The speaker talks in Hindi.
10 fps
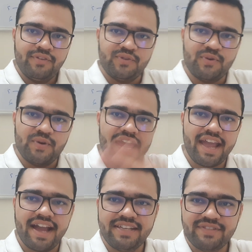सो हे
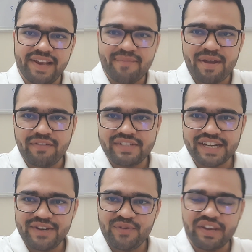गाइज वेलकम बैक वन
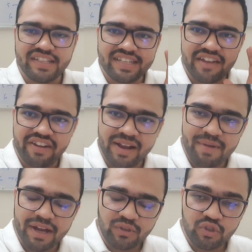सेकंड टू क्रेजी यार वेलकम
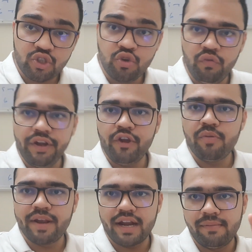बैक टू दिस न्यू वीडियो
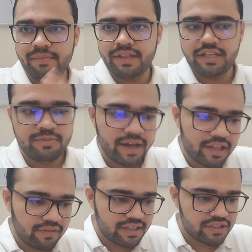मेरा नाम है मितेश
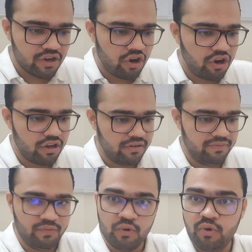भारद्वाज और
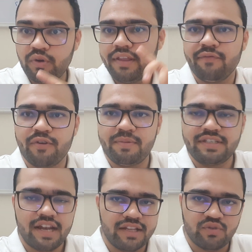वो
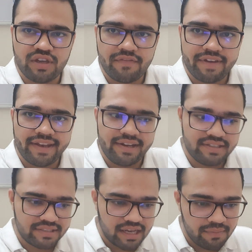इन्फॉर्मेशन आ चुकी है फाइनली
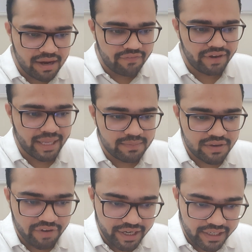जिसका हम काफी टाइम से
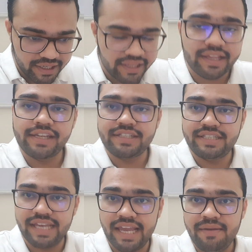वेट कर रहे थे
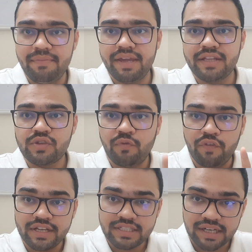जेई मेन्स
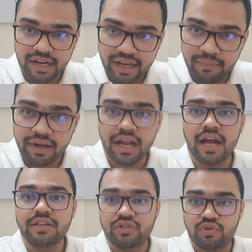फर्स्ट अटेम्प्ट
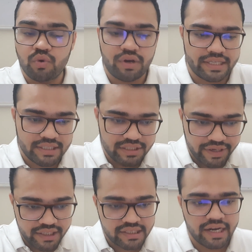का जो
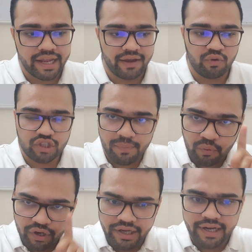रजिस्ट्रेशन है उसकी
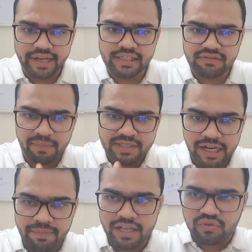पूरी डिटेल्स
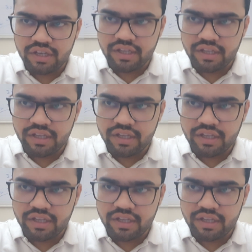वेबसाइट पे आ चुकी है देखिए मैं